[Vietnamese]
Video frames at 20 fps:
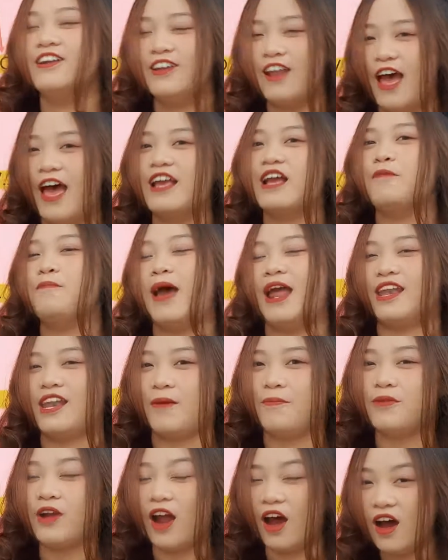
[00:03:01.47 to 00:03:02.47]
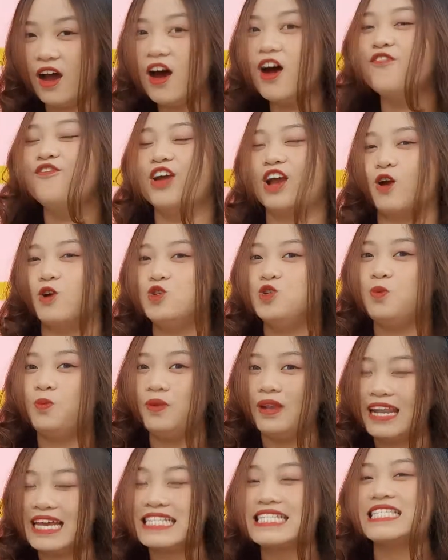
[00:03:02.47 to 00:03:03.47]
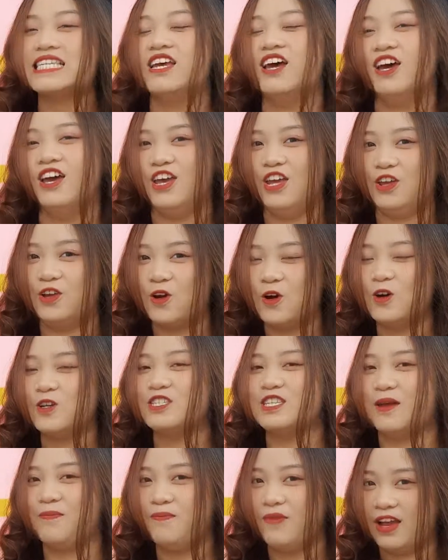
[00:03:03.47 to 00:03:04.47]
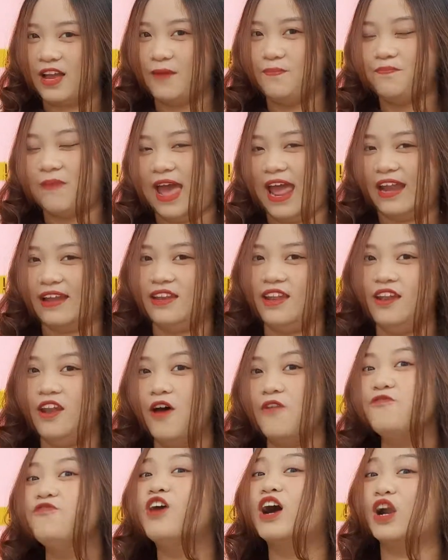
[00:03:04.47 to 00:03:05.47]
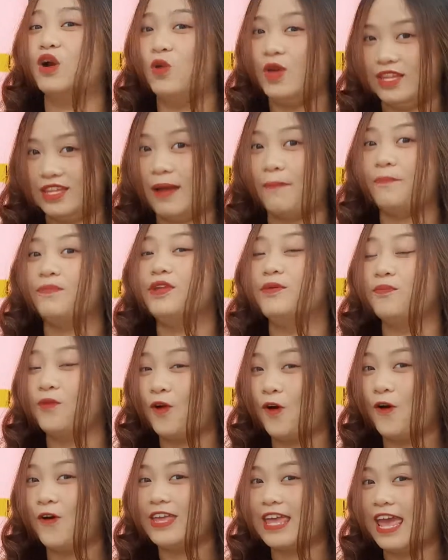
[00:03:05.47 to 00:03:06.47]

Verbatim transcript: Để các bạn nắm rõ hơn về cấu trúc let's thì cô sẽ mời các bạn đi đến phần luyện tập giùm cô